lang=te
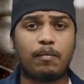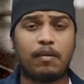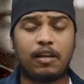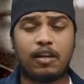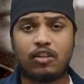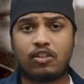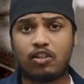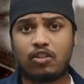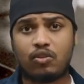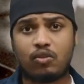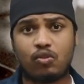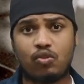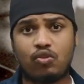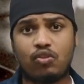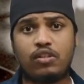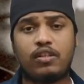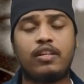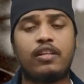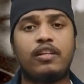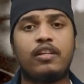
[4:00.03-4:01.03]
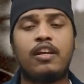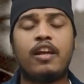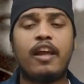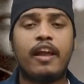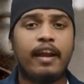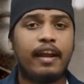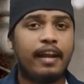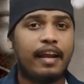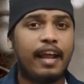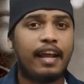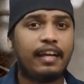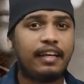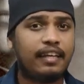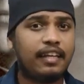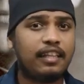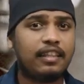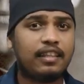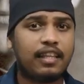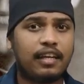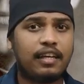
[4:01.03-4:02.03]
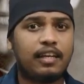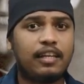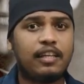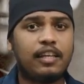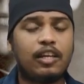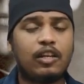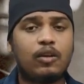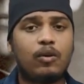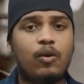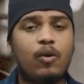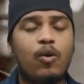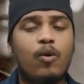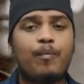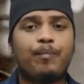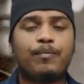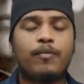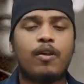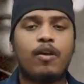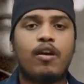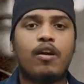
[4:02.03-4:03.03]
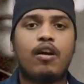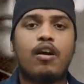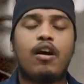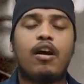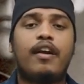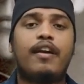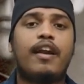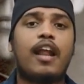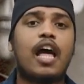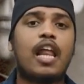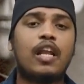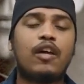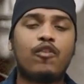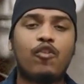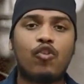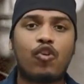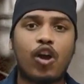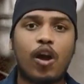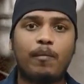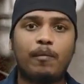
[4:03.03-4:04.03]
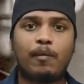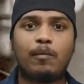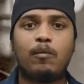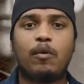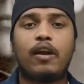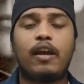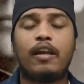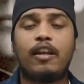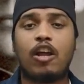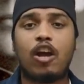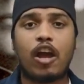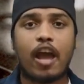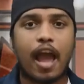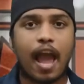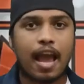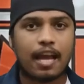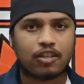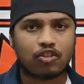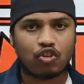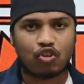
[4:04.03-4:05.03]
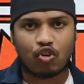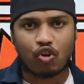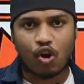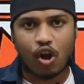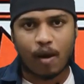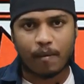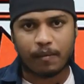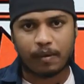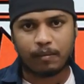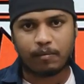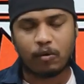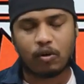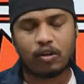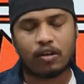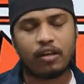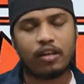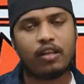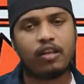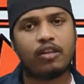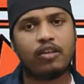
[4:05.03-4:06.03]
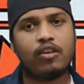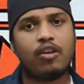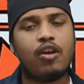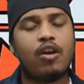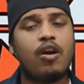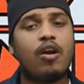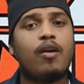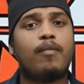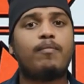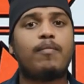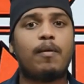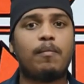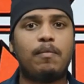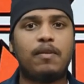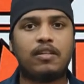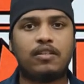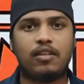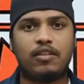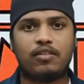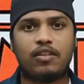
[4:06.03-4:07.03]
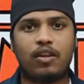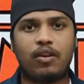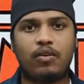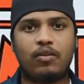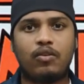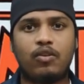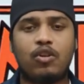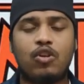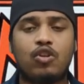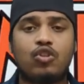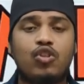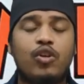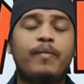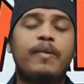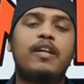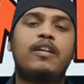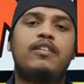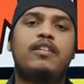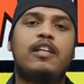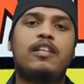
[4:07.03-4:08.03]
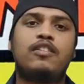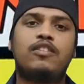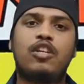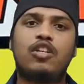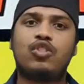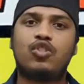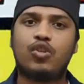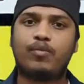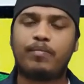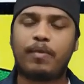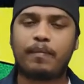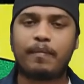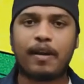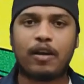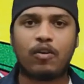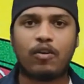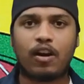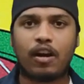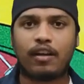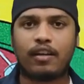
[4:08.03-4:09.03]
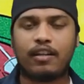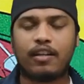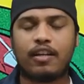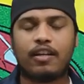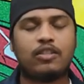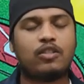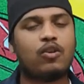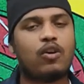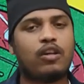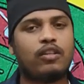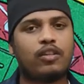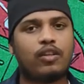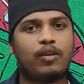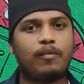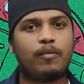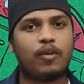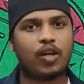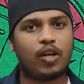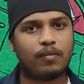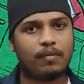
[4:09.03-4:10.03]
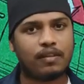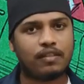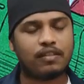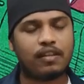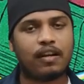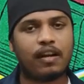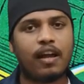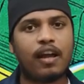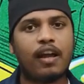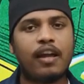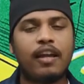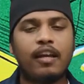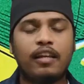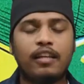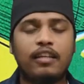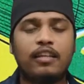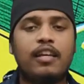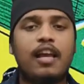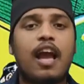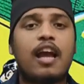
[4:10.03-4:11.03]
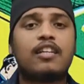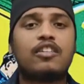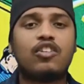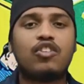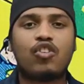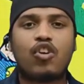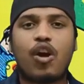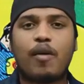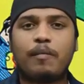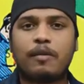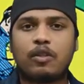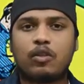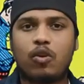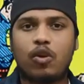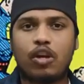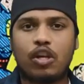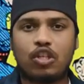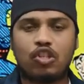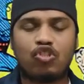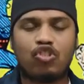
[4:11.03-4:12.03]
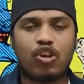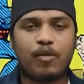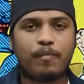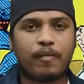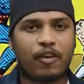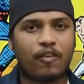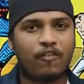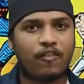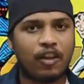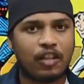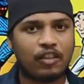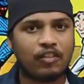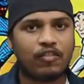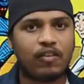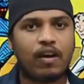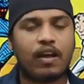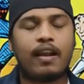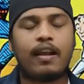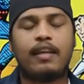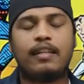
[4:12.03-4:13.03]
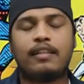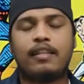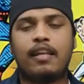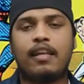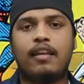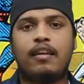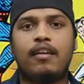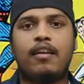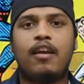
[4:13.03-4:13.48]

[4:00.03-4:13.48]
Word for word: పబ్లికేషన్స్ నుంచి నైన్టీన్ థర్టీ ఎయిట్లో ఆ నాలుగవ కామిక్ బుక్ అయిన యాక్షన్ కామిక్ బుక్ని పబ్లిష్ చేశారు సో మనకు తెలిసిన సూపర్ మ్యాన్ ఉన్నాడు కదా సో అతను మొట్టమొదటిసారిగా ఈ యాక్షన్ కామిక్స్లో ఇష్యూ నెంబర్ వన్ ద్వారా అయితే